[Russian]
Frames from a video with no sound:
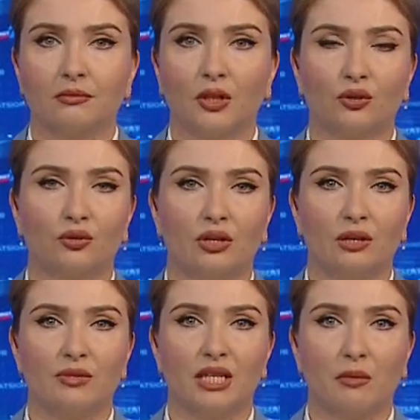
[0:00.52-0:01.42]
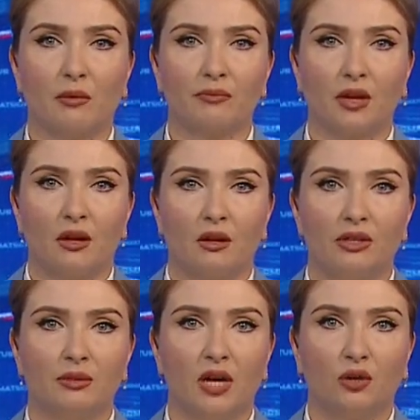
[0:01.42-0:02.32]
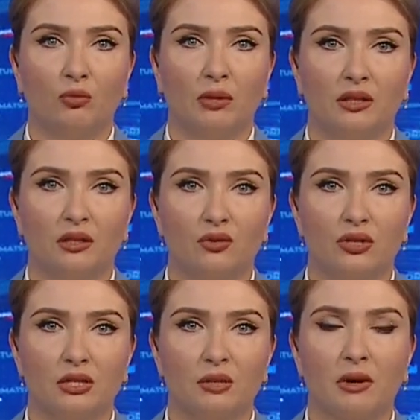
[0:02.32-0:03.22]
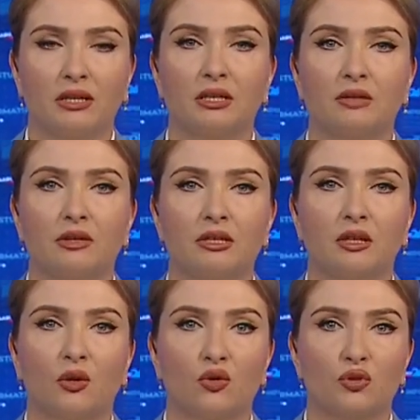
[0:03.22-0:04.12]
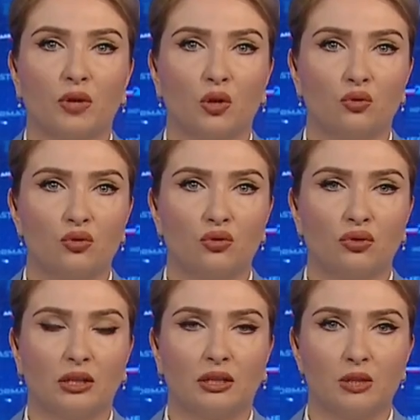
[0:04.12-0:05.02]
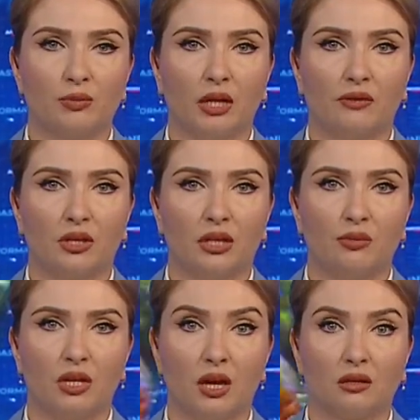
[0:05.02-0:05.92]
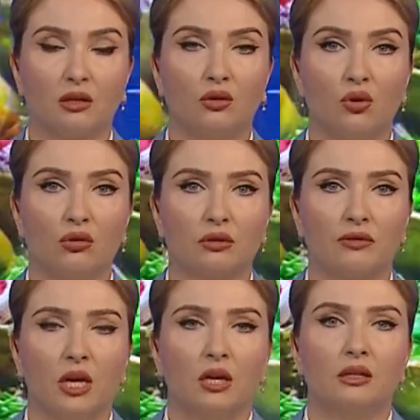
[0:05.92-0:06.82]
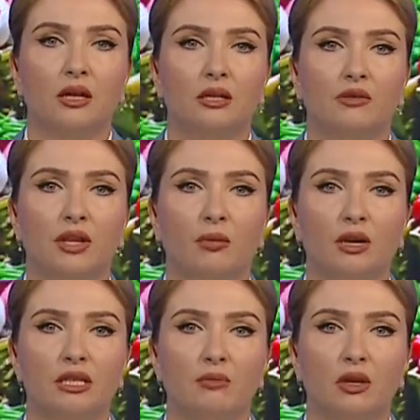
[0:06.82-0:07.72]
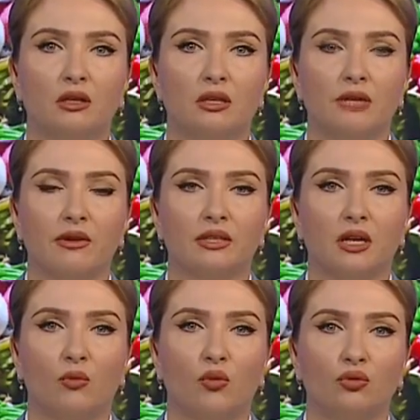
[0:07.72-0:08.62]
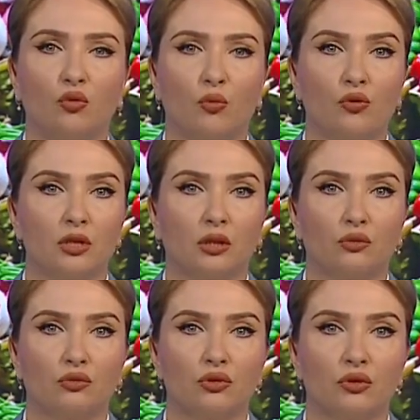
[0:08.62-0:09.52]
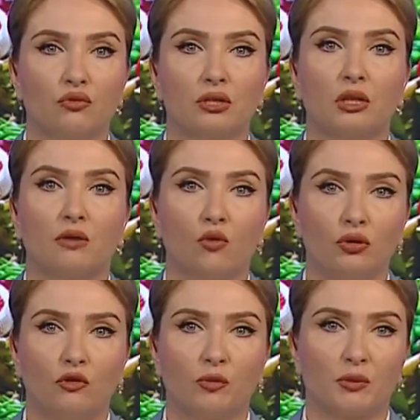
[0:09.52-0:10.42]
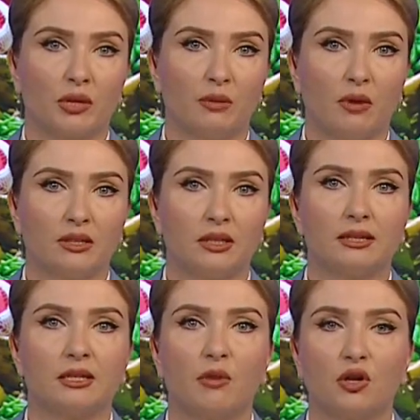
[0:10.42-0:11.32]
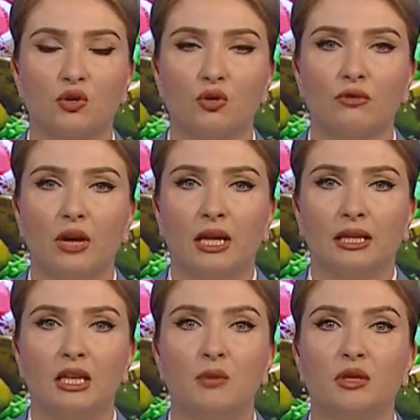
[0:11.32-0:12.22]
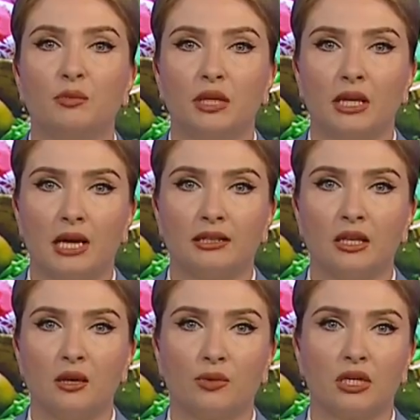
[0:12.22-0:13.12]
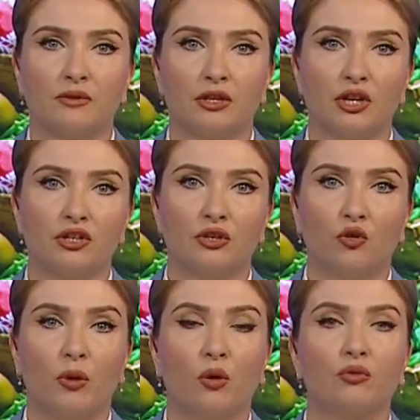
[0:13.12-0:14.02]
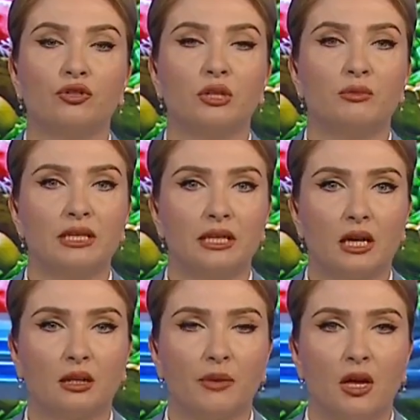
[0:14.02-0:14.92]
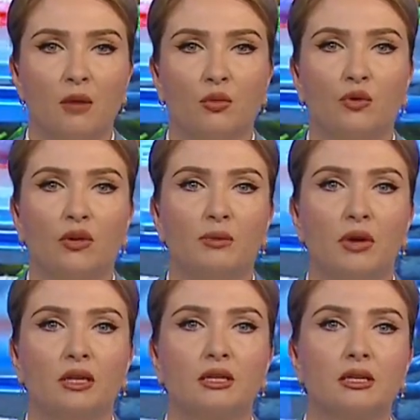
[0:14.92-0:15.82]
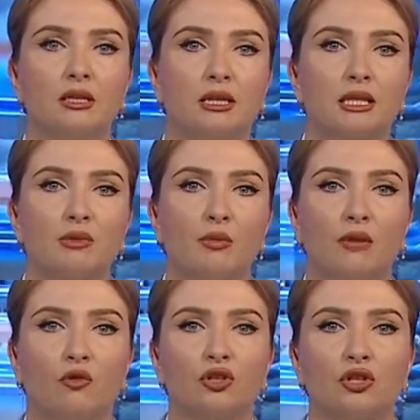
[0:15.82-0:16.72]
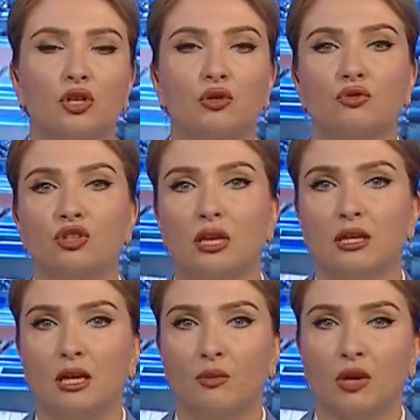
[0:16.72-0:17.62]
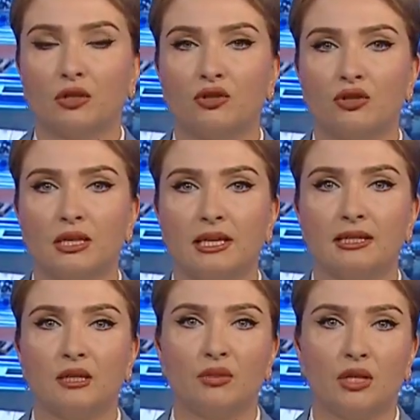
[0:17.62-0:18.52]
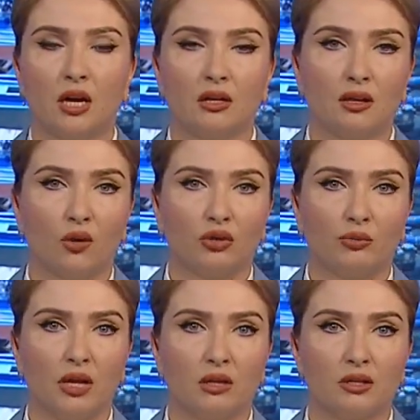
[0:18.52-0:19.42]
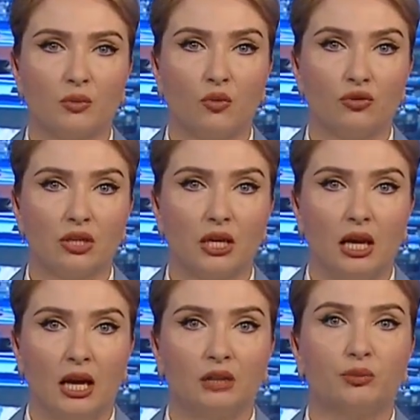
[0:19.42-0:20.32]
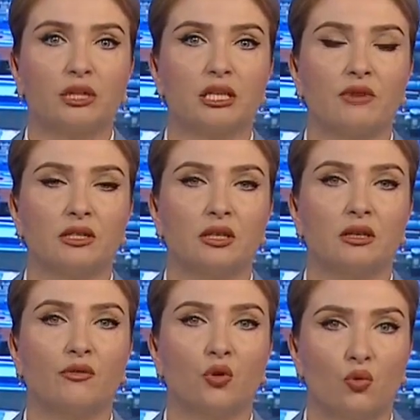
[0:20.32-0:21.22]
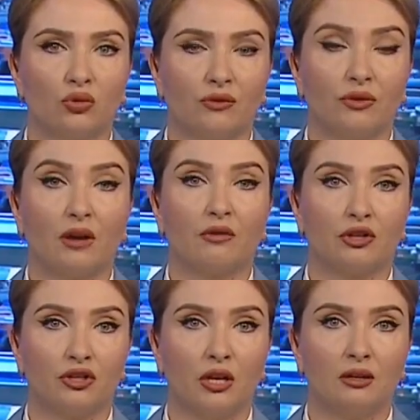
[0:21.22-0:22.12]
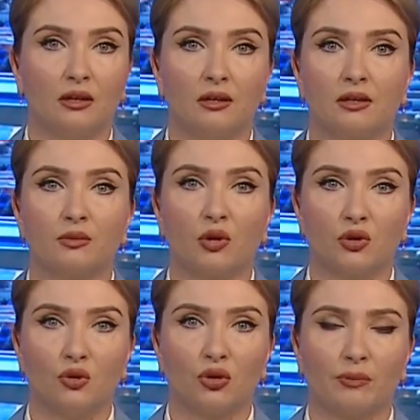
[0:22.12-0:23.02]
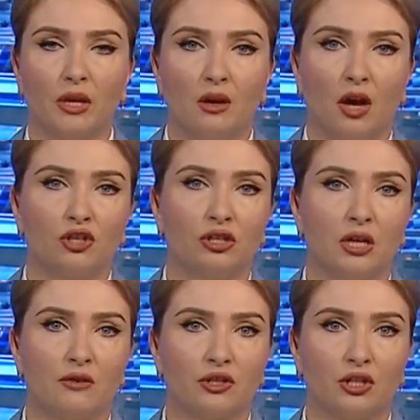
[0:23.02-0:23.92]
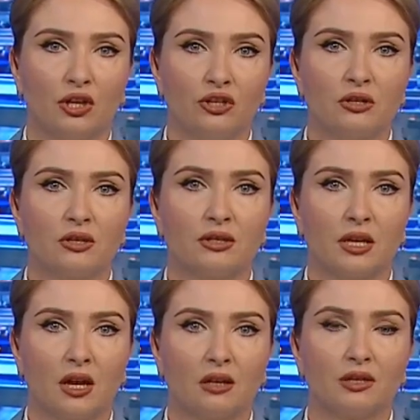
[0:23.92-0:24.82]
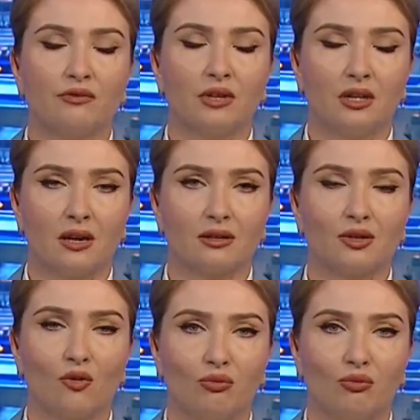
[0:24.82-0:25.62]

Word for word: И к другим темам. В этом году планируется экспортировать сельхозпродукцию на 3,5 миллиарда долларов. Для этого необходимо организовать работу по сотрудничеству садоводов, предпринимателей-экспортеров и предприятий, производящих упаковочные материалы. Профильными организациями проводятся изучения и практические семинары для укрепления цепочки от производителя фруктов и овощей до экспортера. Очередная встреча состоялась в Ферганской